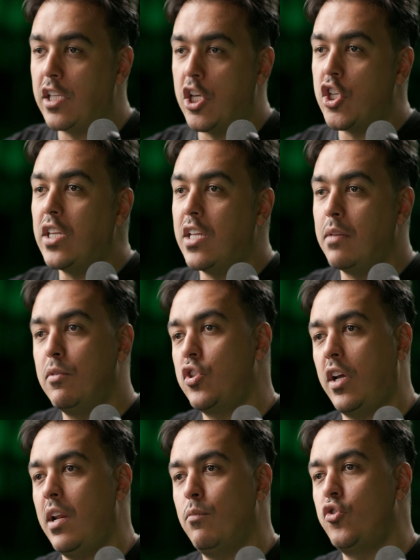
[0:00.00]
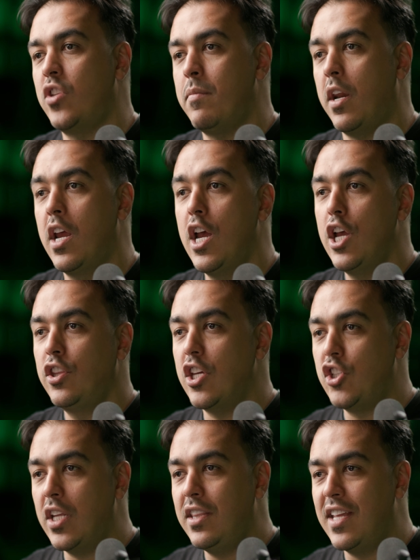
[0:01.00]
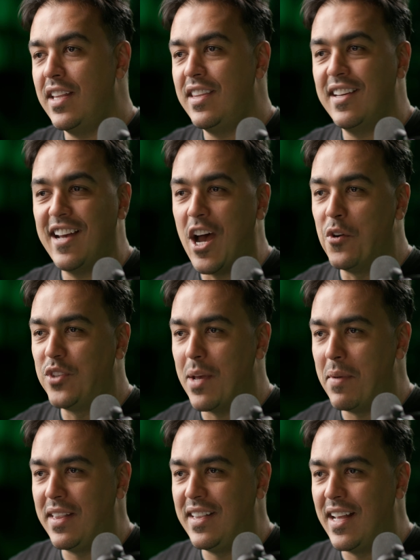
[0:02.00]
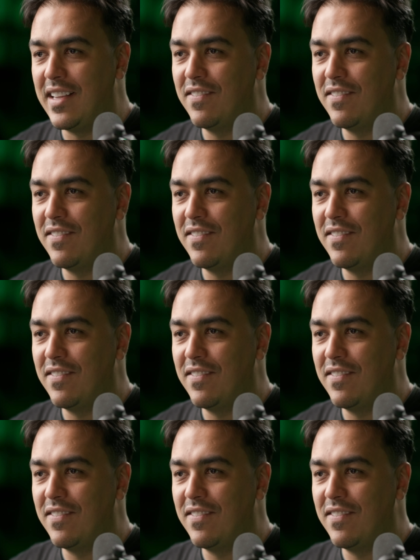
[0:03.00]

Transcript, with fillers: تتجدد بشكل مستمر تجدد او تبدد